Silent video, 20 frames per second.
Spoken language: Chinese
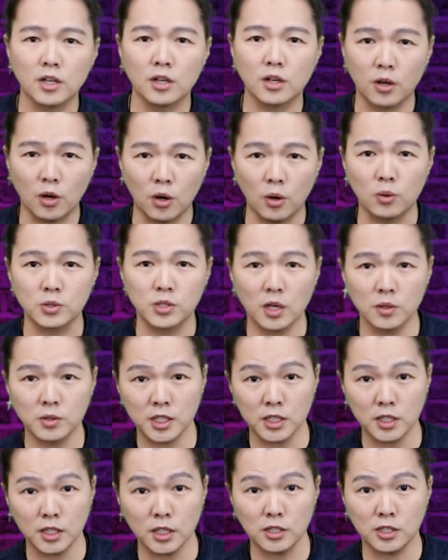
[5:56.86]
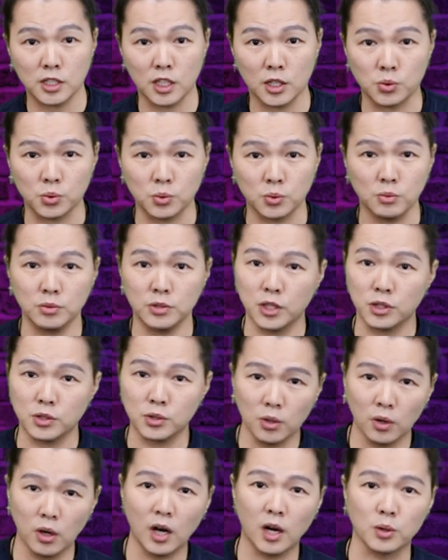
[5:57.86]
这个口罩禁令解除也
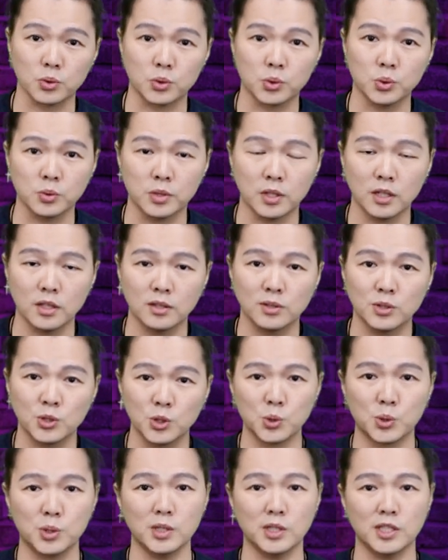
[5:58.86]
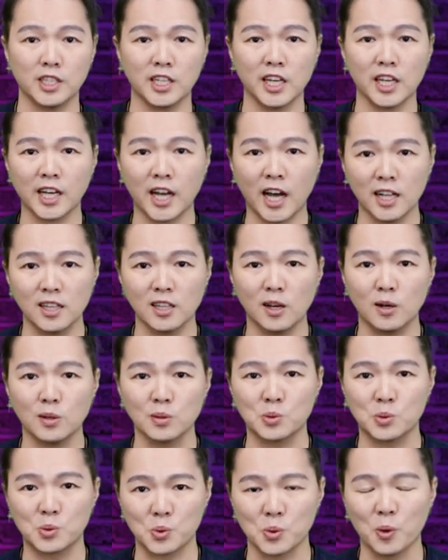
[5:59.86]
是有好处的，就是你可以看到
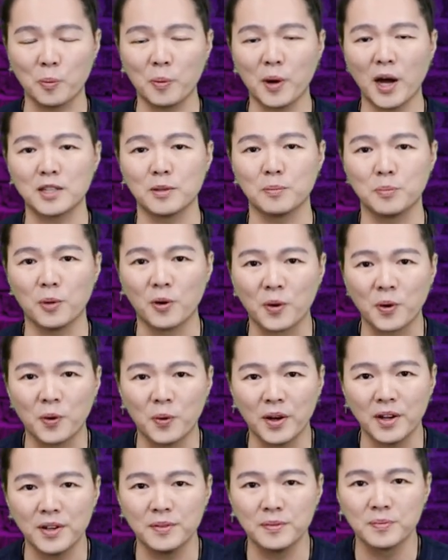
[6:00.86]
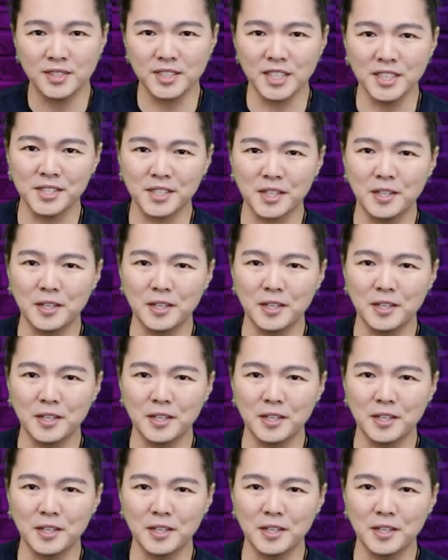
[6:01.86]
左派的崩溃。在这